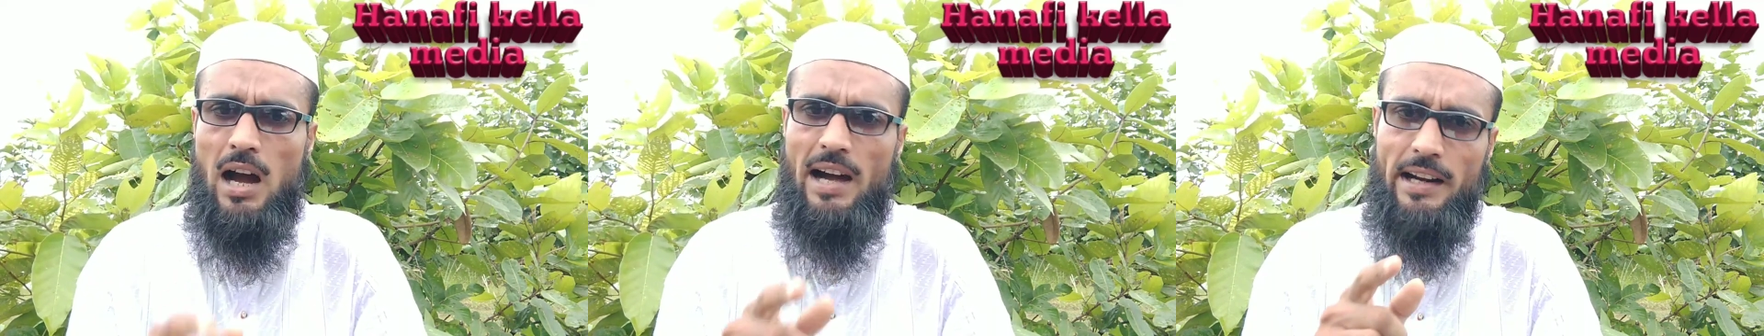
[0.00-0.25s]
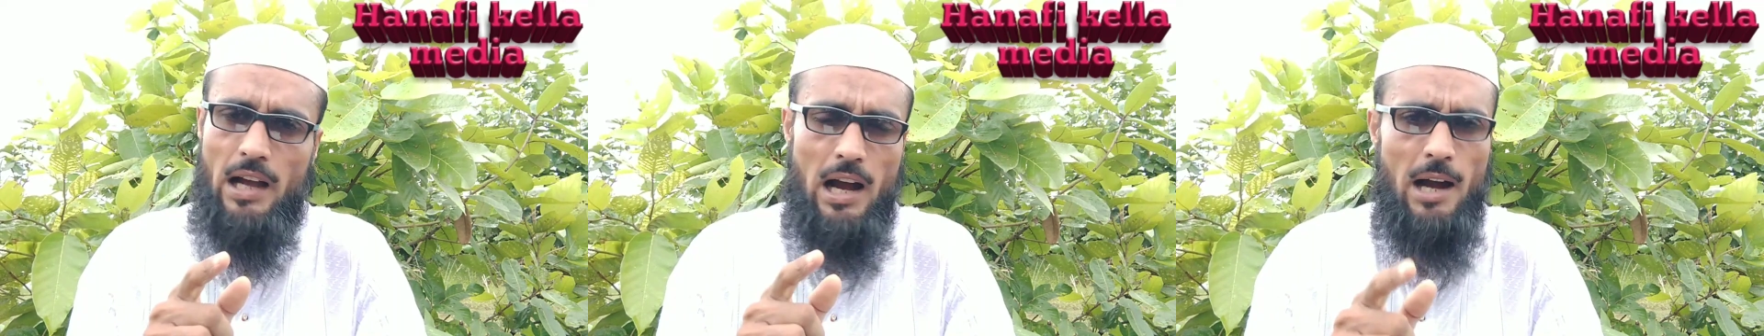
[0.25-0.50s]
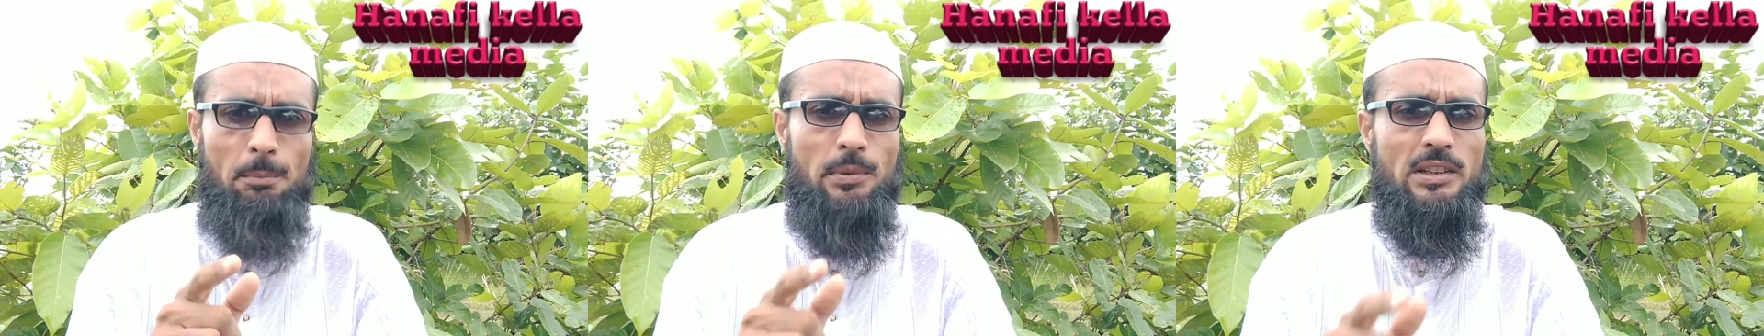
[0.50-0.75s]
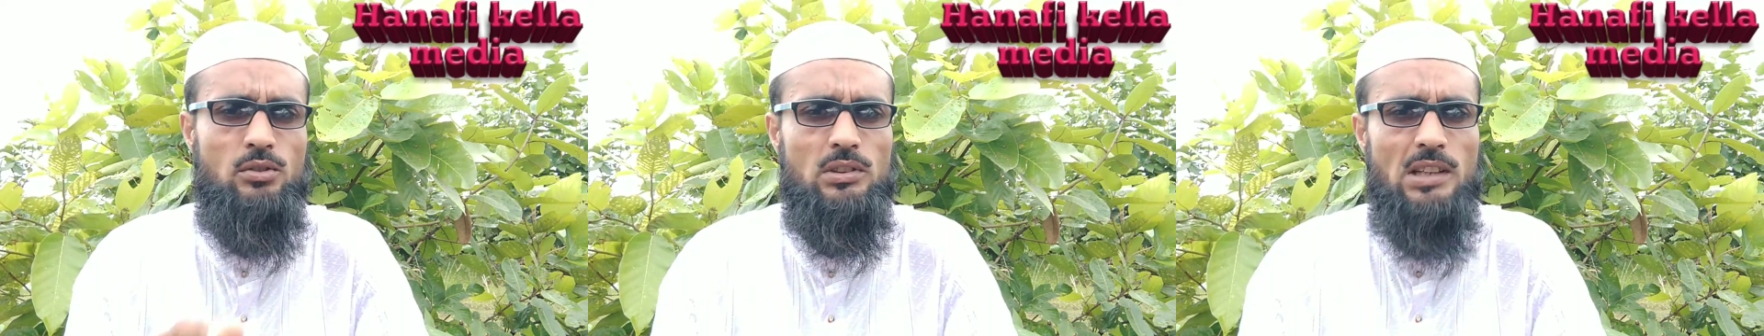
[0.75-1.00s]
আর
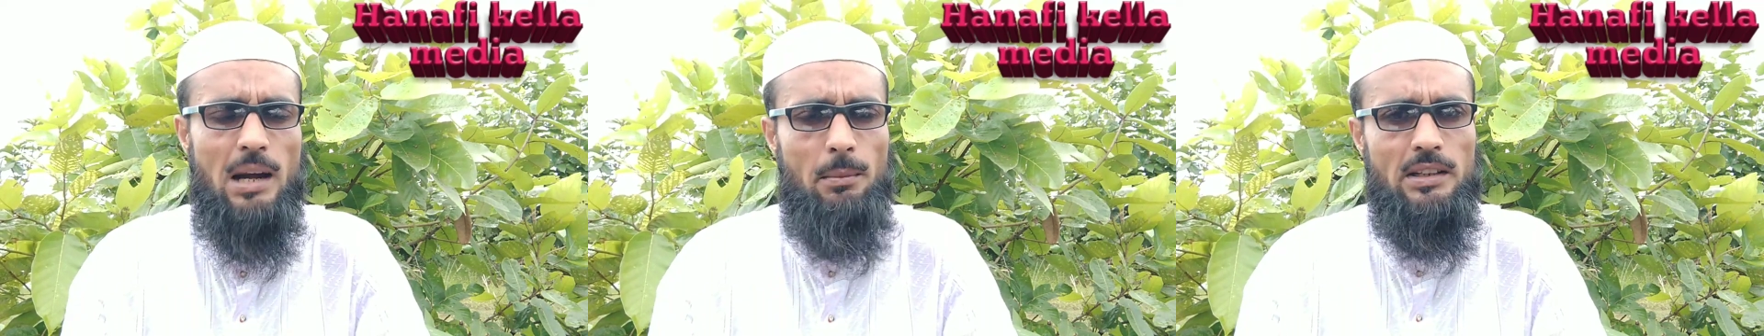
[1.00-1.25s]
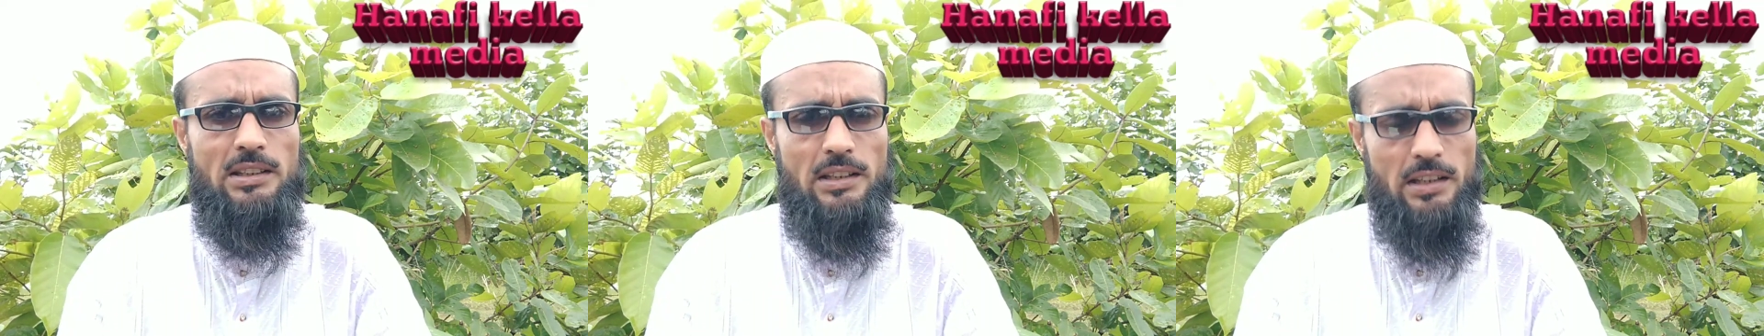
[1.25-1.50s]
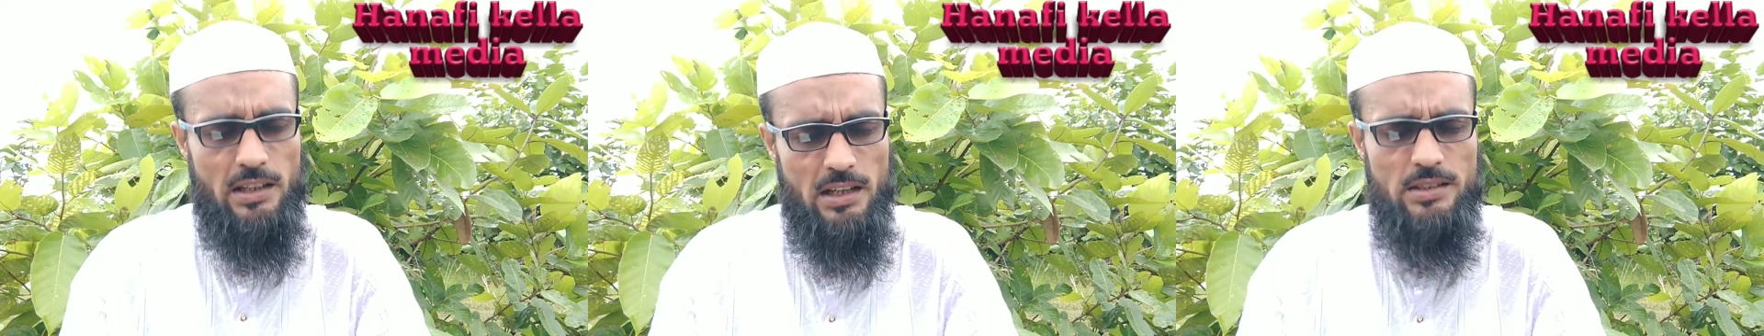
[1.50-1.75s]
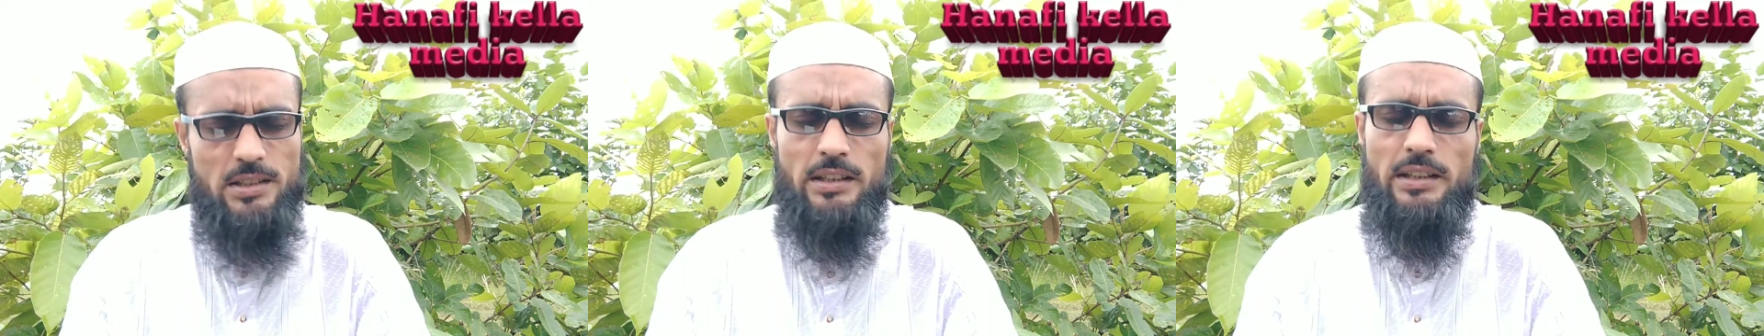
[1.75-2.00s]
আপনি যদি আমাদের এই
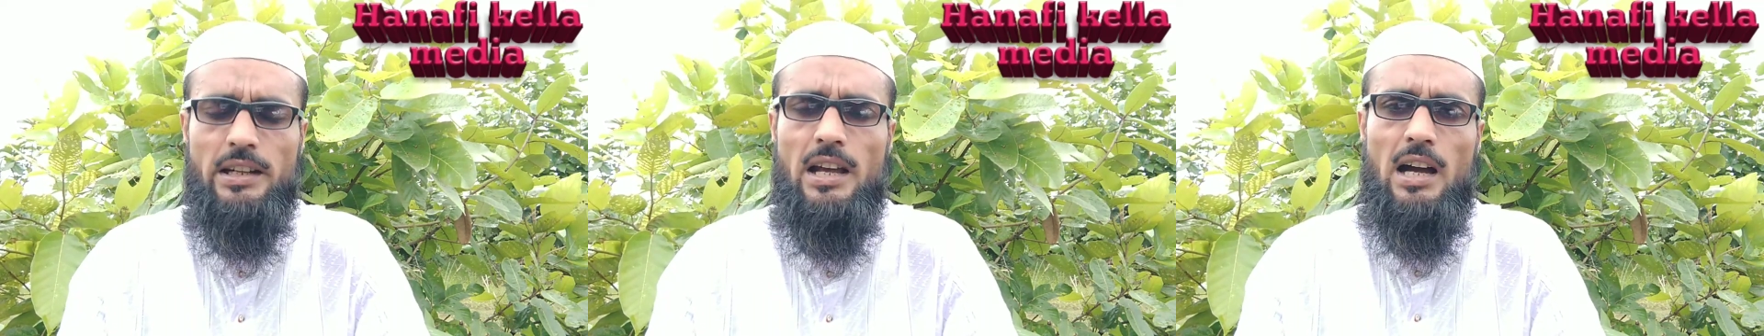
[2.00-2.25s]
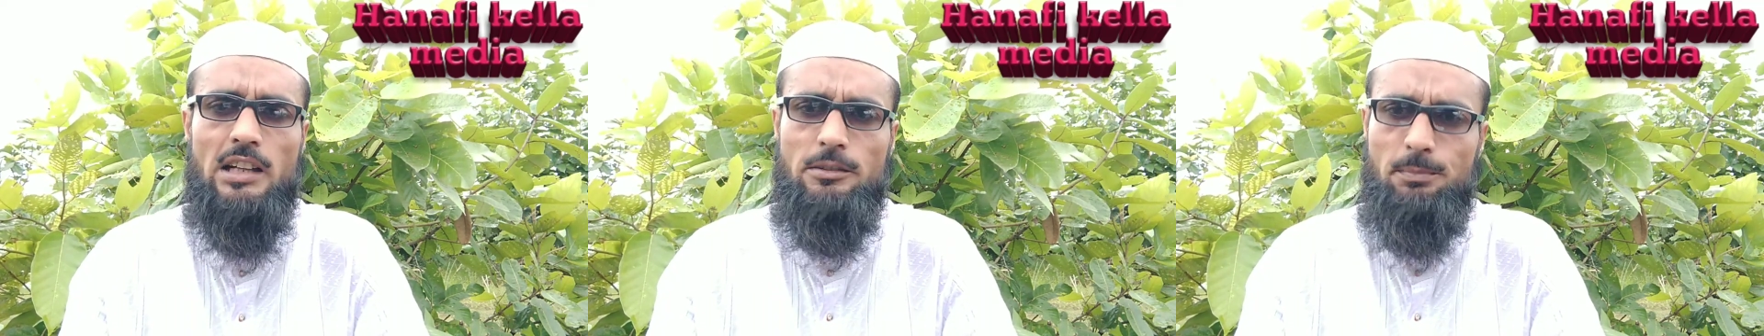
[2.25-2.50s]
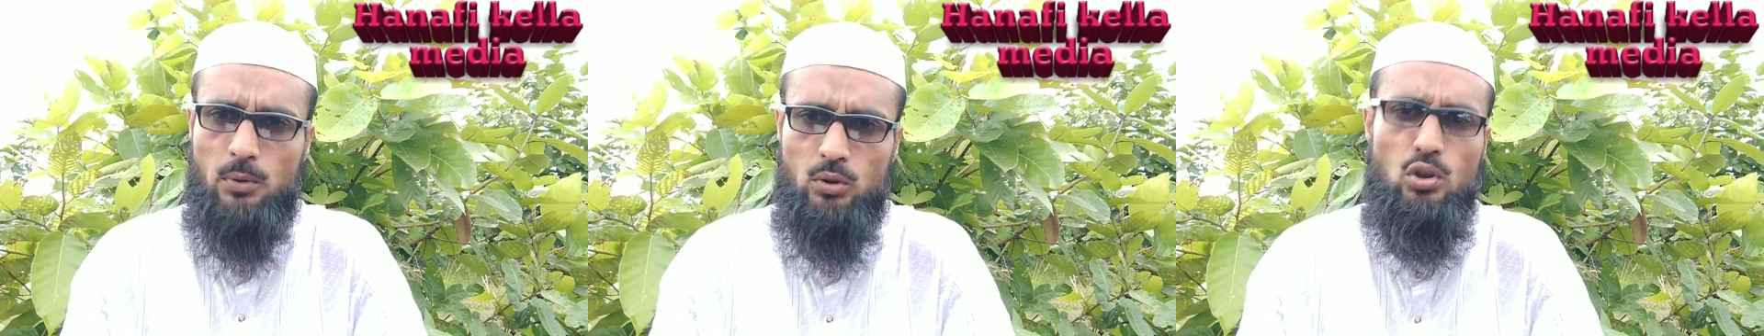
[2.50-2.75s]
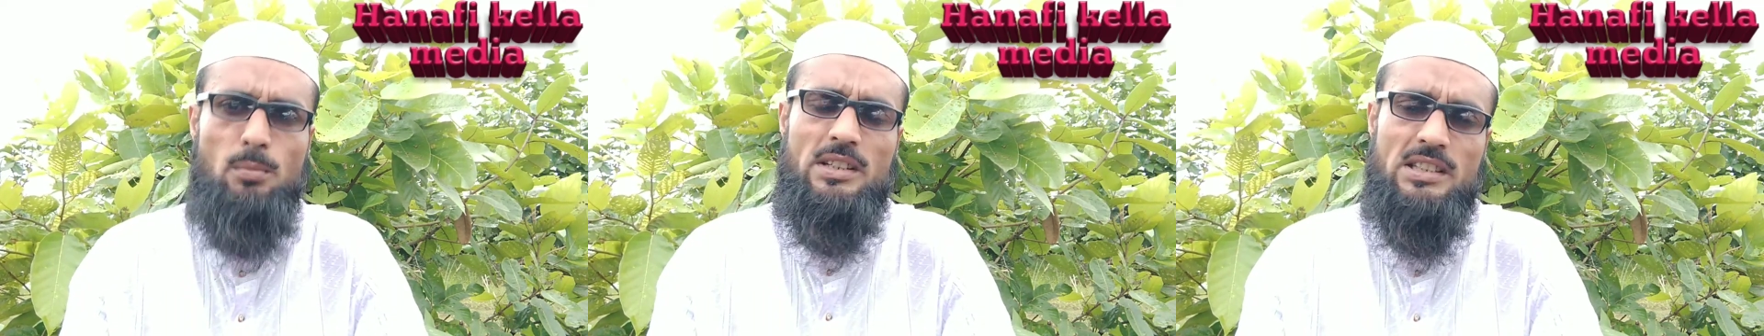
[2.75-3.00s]
চ্যানেলে আজ
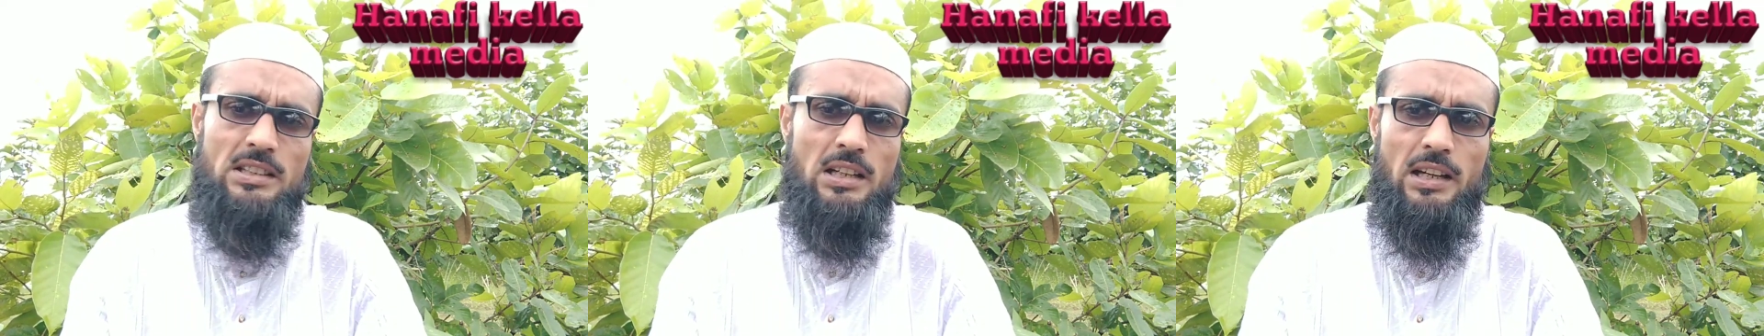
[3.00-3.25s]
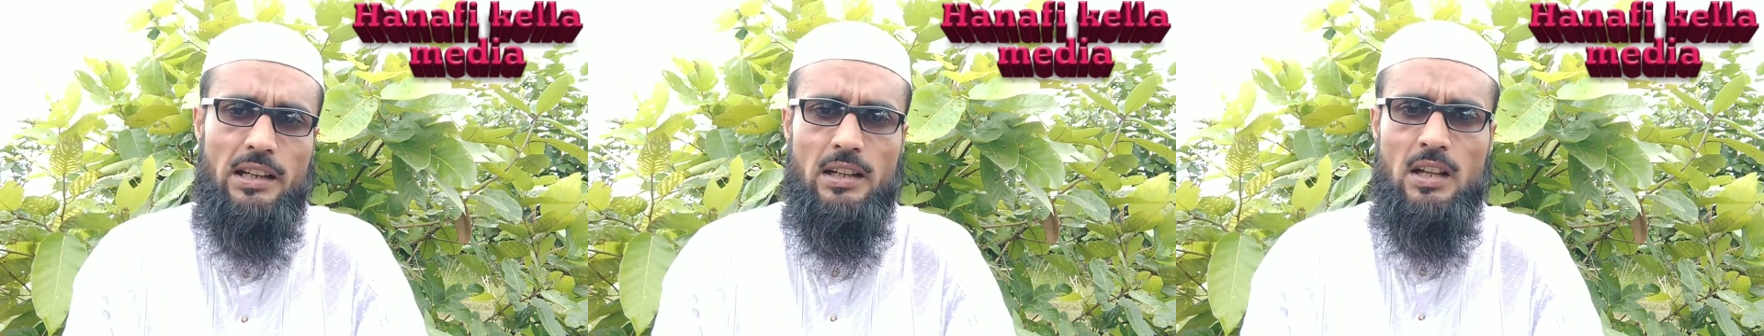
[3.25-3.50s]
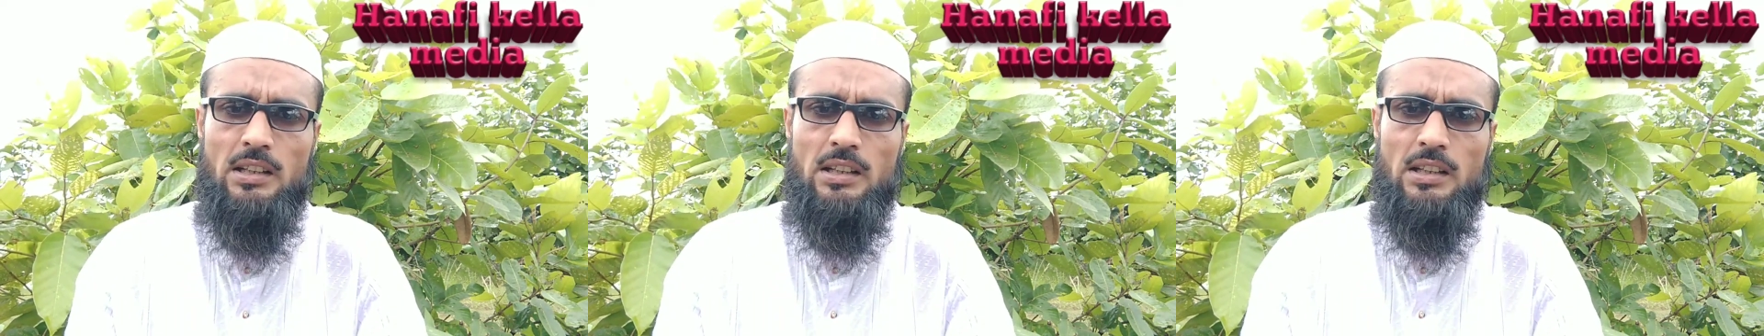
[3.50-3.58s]
প্রথম এসে থাকেন